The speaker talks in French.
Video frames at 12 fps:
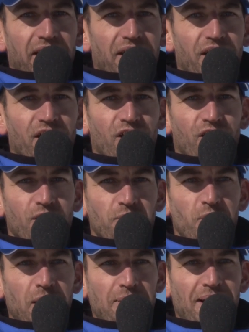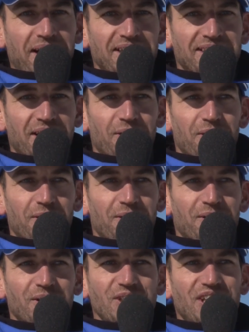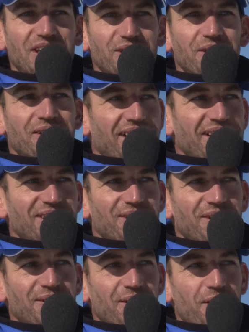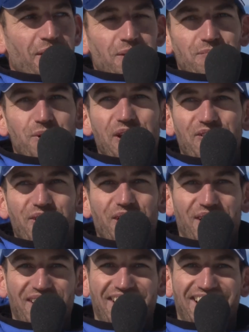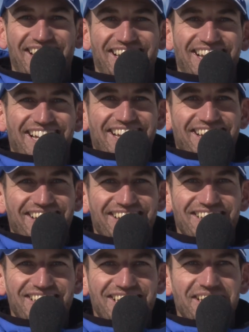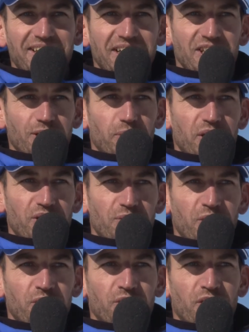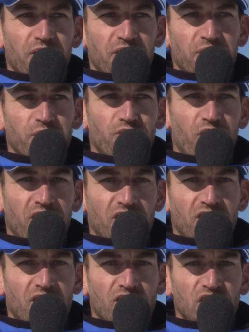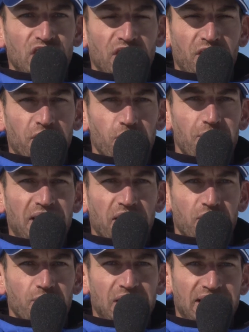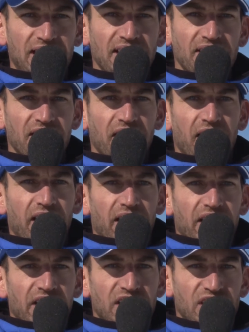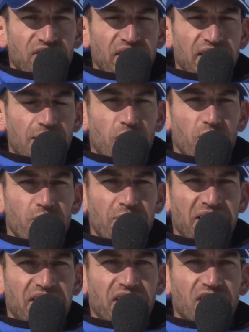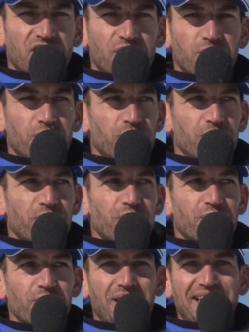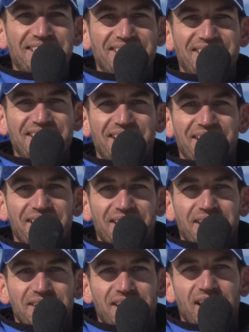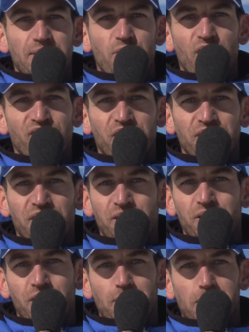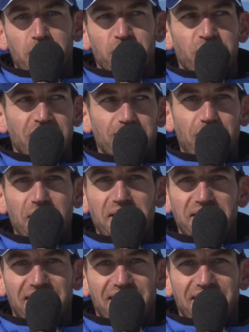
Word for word: Euh, mon palmarès. Alors, euh, quand j'étais jeune, très jeune, beau et fort, euh, j'ai gagné les championnats du monde deux fois en, géant, en 2000 et en 2004. Et j'ai fait également deux médailles d'argent au jeu de Salt Lake City. Ça, les moins de 20 ans, euh, normalement, ne connaissent pas.